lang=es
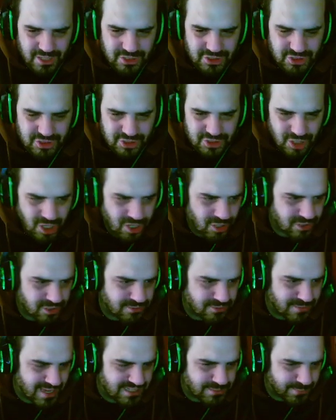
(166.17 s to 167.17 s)
son
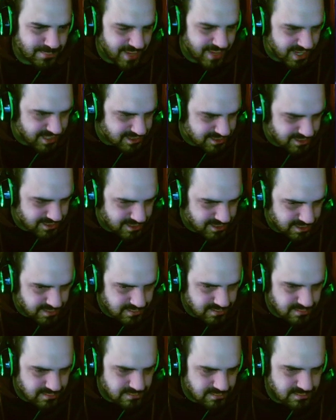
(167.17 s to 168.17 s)
los más mainstream,
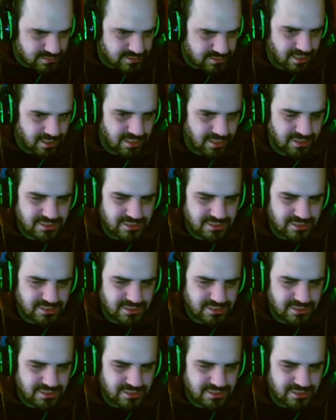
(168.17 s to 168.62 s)
son